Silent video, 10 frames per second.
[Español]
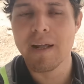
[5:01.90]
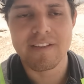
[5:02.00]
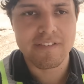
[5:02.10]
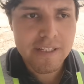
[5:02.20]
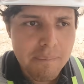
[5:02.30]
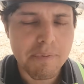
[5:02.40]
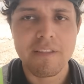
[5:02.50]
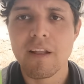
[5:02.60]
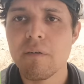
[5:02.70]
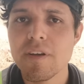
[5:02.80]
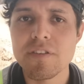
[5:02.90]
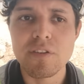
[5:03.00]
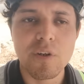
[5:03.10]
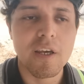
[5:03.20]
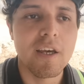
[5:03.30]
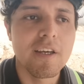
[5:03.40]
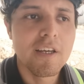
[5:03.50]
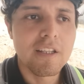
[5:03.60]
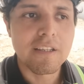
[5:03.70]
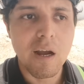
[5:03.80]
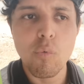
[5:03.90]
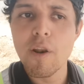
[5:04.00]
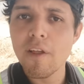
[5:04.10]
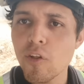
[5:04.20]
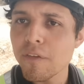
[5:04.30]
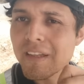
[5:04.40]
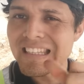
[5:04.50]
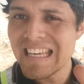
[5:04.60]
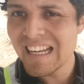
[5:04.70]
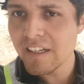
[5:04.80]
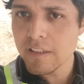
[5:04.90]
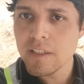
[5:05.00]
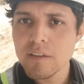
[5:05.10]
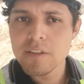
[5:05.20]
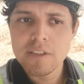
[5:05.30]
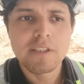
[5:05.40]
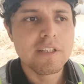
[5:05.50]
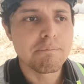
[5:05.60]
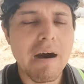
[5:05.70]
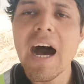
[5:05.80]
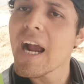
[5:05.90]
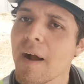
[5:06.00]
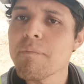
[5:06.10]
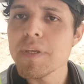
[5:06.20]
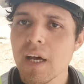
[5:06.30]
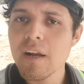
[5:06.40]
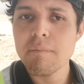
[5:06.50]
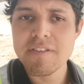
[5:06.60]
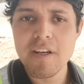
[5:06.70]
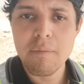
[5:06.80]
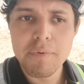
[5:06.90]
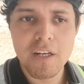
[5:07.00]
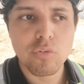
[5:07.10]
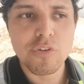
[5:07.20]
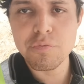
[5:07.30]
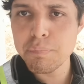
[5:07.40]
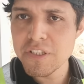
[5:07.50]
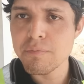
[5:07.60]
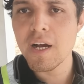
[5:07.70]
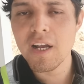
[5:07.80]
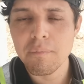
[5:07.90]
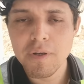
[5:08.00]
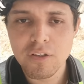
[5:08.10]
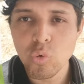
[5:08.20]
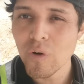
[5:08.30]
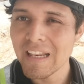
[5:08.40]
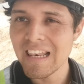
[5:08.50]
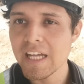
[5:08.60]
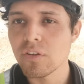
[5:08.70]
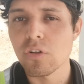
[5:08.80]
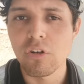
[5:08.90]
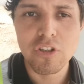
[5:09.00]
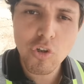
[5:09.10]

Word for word: para siempre tal vez, sino que de acuerdo a donde quieras ir, vas a cambiar, vas a cambiar tu speech, vas a cambiar tu relato, ¿no?